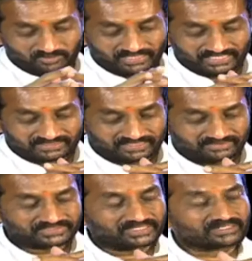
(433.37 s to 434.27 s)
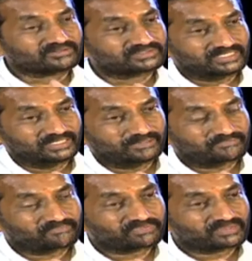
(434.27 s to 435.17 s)
ఇప్పుడు భైన్స విషయానికి వస్తే
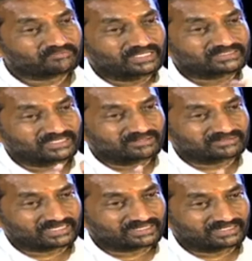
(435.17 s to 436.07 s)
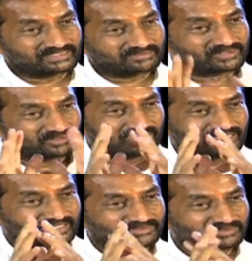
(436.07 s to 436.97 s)
భైన్సాలో సంక్రాంతి అప్పుడు
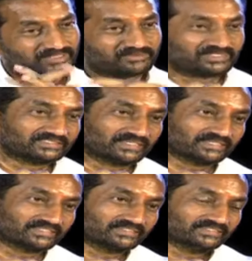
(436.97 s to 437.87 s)
కొట్లాట అయింది మొట్టమొదటిసారి